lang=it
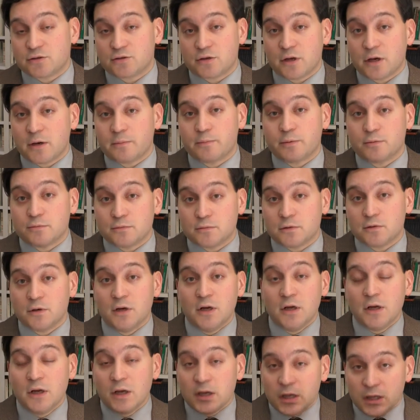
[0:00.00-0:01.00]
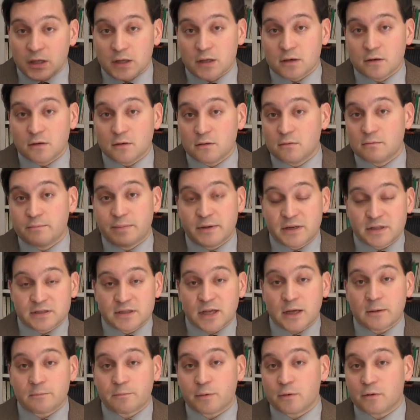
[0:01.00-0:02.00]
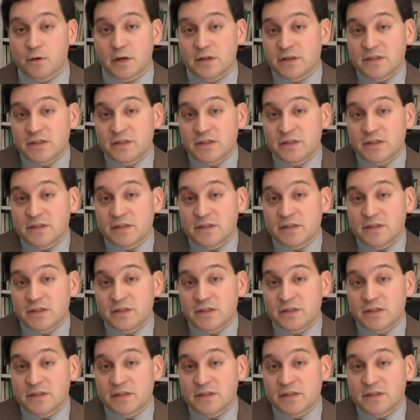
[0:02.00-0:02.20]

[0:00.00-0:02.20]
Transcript: cioè appunto io per esempio